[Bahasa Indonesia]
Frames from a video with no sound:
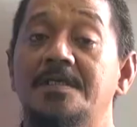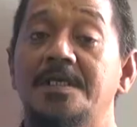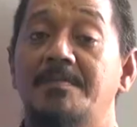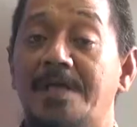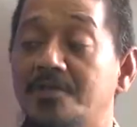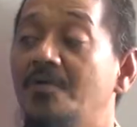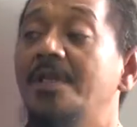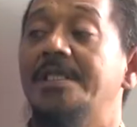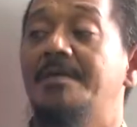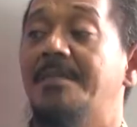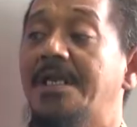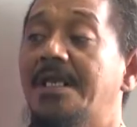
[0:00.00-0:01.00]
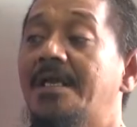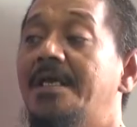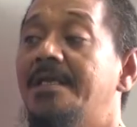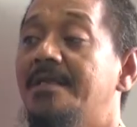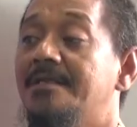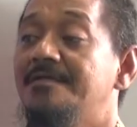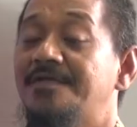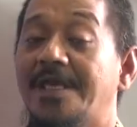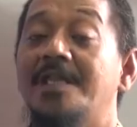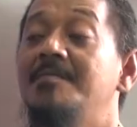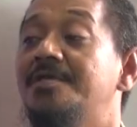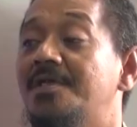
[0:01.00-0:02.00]
Dibantu oleh teman yang lain. Hmm. Saya
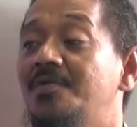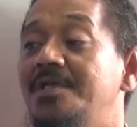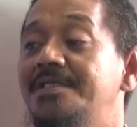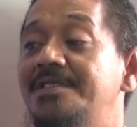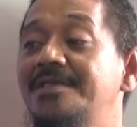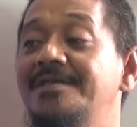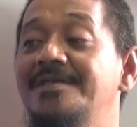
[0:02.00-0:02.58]
tidak bisa nulis.